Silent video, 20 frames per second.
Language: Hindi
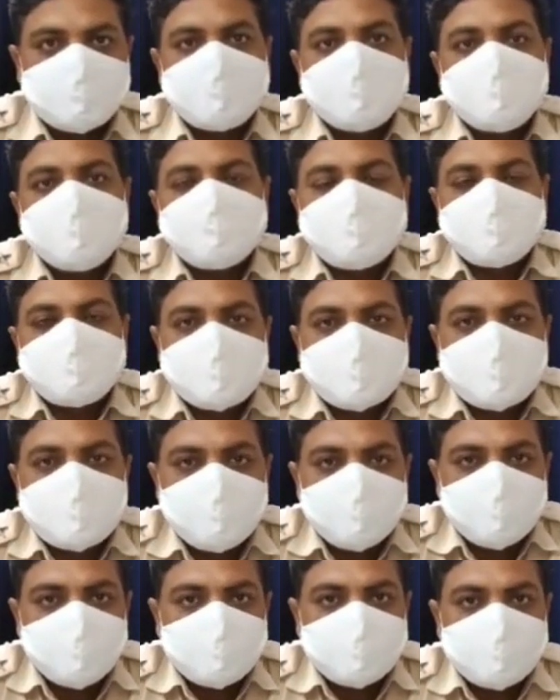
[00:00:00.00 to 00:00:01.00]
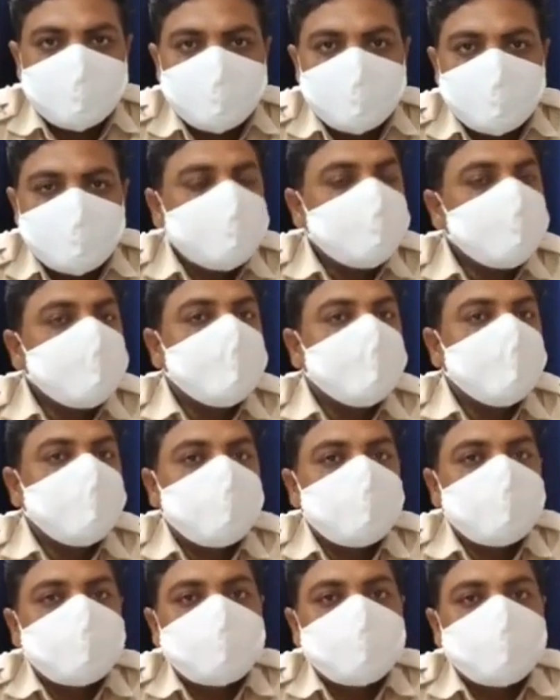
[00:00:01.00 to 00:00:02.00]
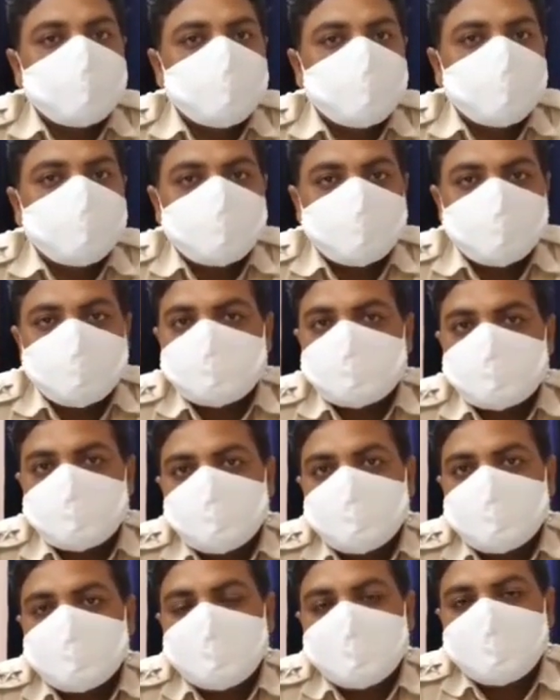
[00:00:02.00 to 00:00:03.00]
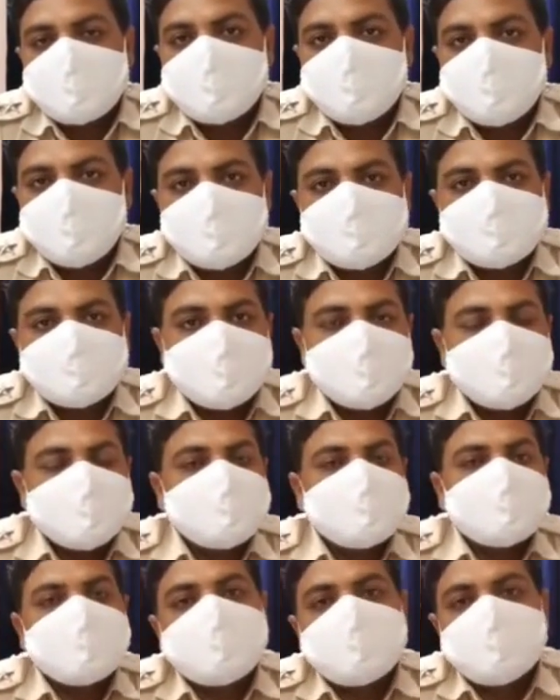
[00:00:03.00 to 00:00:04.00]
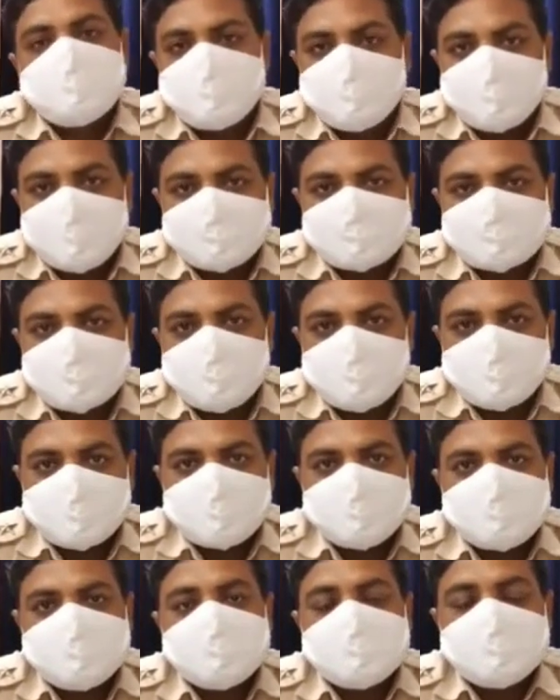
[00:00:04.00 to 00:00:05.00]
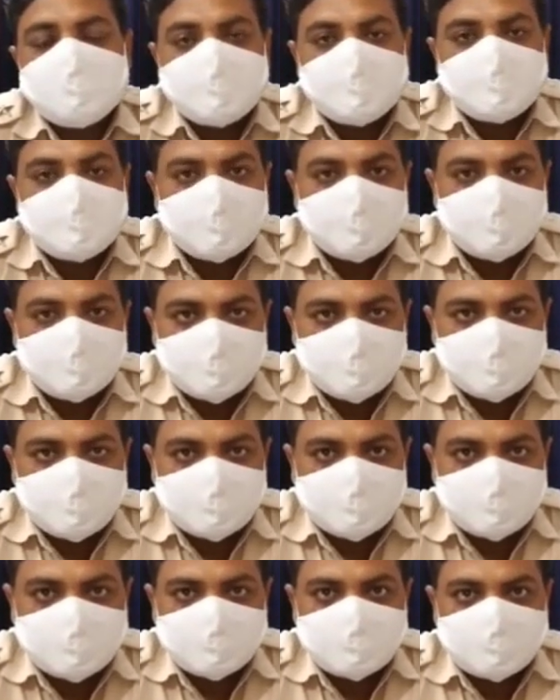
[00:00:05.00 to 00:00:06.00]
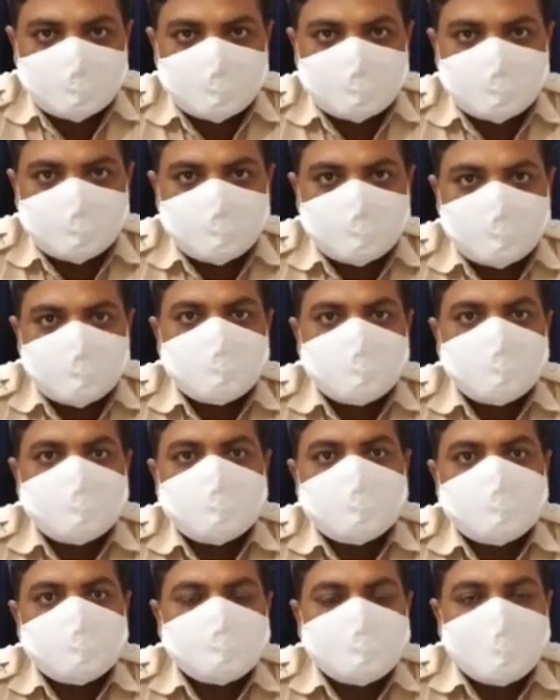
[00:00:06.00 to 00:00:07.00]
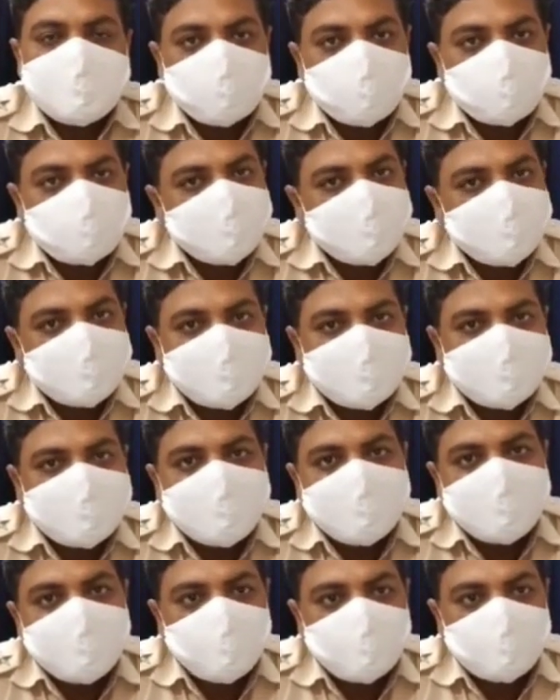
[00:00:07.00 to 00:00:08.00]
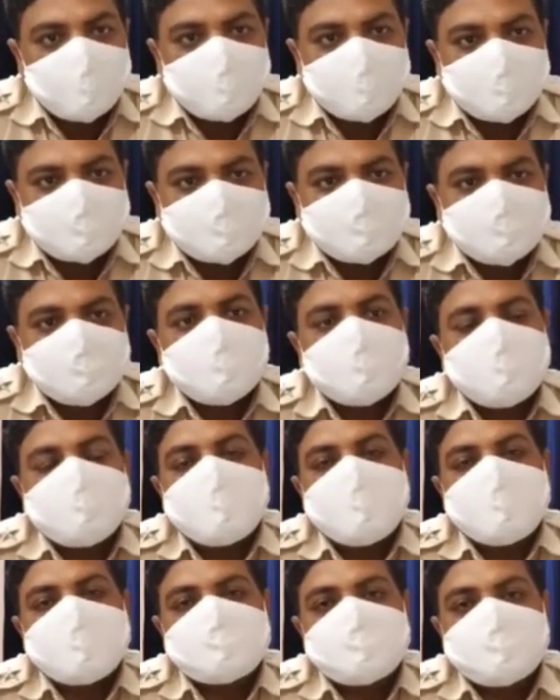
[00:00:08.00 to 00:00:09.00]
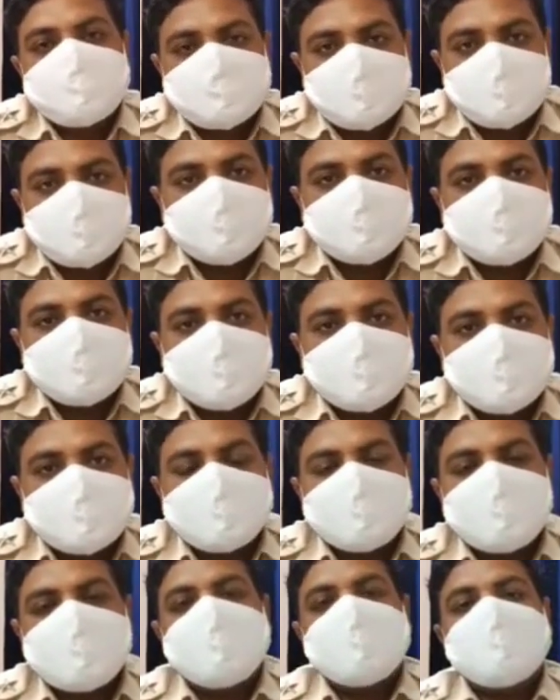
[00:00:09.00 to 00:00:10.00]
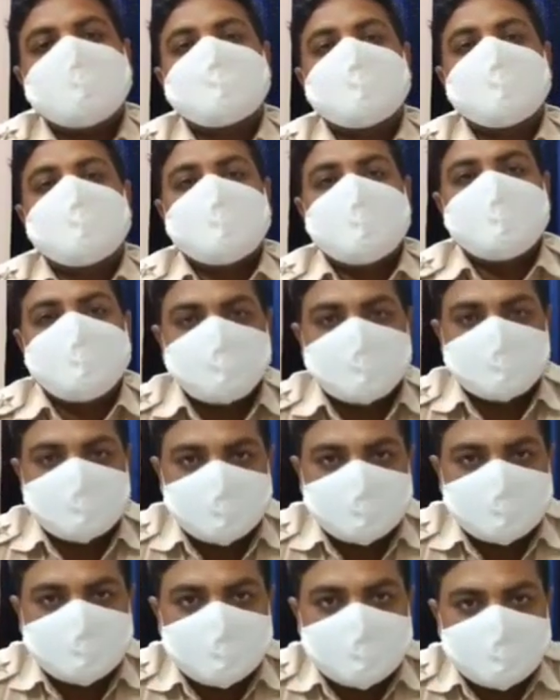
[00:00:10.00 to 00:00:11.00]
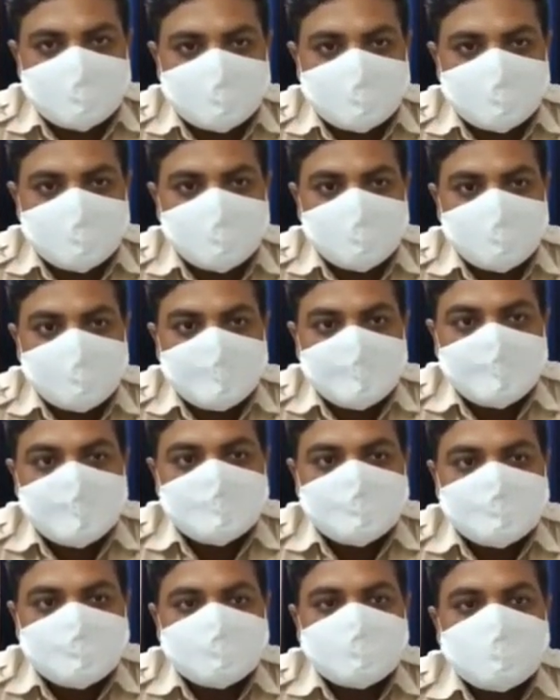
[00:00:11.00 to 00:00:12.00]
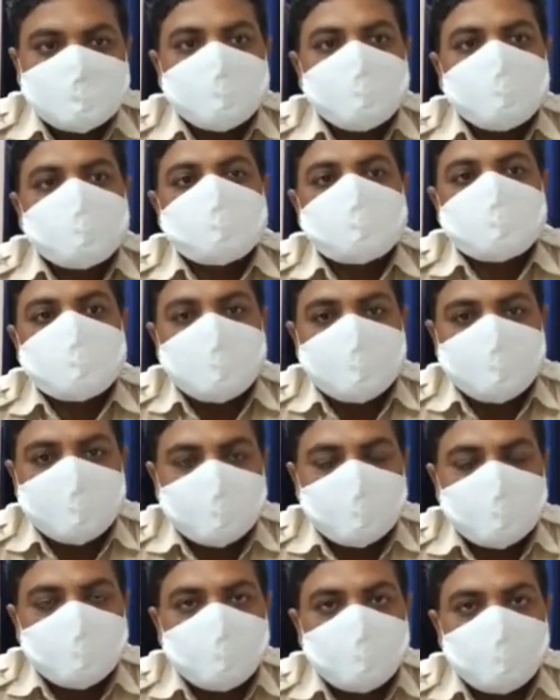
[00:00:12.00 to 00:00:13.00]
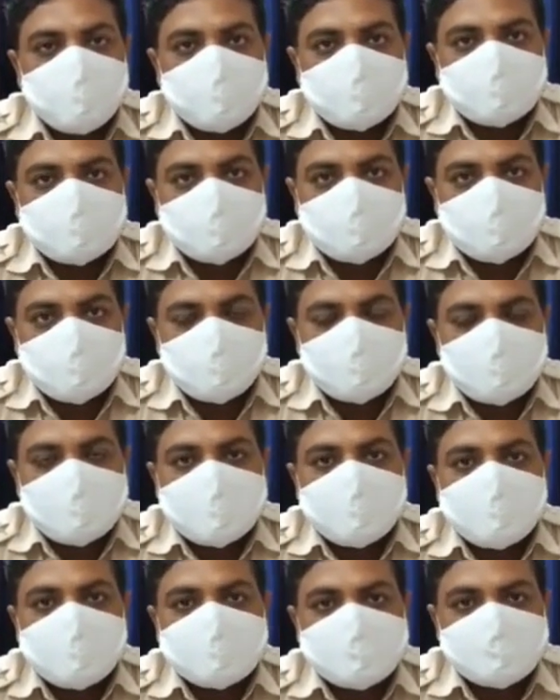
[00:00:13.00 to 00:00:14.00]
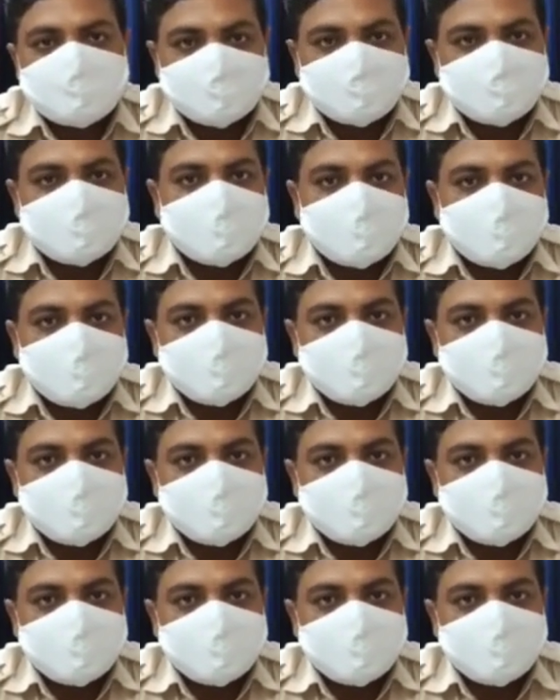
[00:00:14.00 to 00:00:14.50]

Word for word: गरीब तबके के लोग हैं उनको पुलिस के द्वारा एक अभियान चलाया जाकर मास्क के प्रति जागरूक किया जा रहा है और यथासंभव मास्क वितरण भी किया जा रहा है सैनिटाइज वितरण किया जा रहा है जिससे वो उससे अवेयर हों और कोरोना के प्रति सजग